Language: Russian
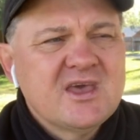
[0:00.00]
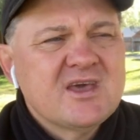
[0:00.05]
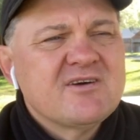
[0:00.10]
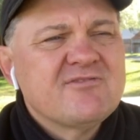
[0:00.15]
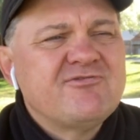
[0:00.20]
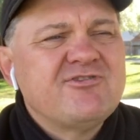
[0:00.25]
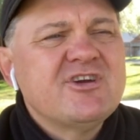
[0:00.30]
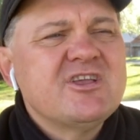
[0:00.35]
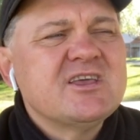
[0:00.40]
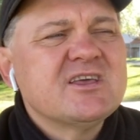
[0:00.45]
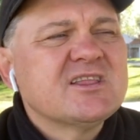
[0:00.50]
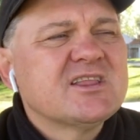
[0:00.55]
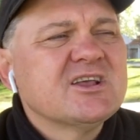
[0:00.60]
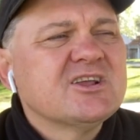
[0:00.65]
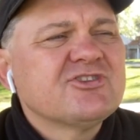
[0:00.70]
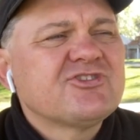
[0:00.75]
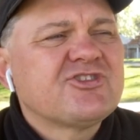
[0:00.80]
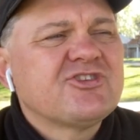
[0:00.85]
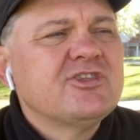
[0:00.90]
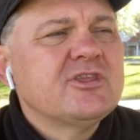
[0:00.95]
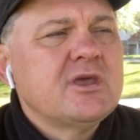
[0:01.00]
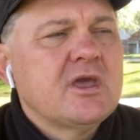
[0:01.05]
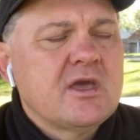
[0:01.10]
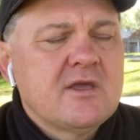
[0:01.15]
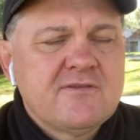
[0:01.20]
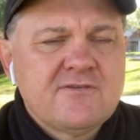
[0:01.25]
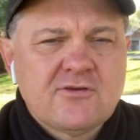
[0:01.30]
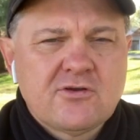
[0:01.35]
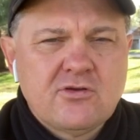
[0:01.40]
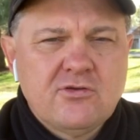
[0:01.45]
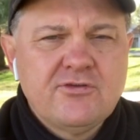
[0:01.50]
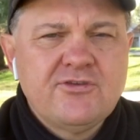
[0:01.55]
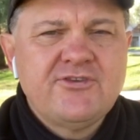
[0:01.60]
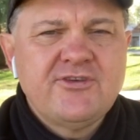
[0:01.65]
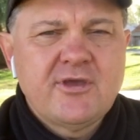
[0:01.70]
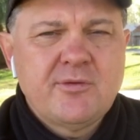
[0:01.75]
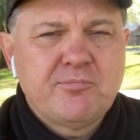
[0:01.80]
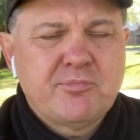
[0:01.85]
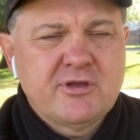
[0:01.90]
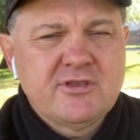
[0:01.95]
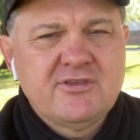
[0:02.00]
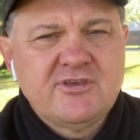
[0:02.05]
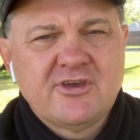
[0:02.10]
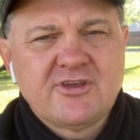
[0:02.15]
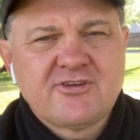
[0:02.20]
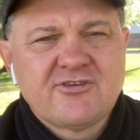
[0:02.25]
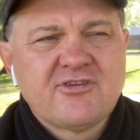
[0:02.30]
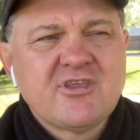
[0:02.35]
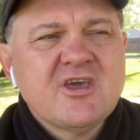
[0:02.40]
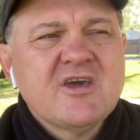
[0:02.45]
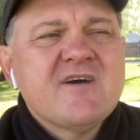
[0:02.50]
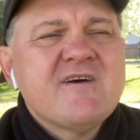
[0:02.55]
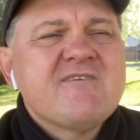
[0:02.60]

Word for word: Вы не должны этих людей поддерживать.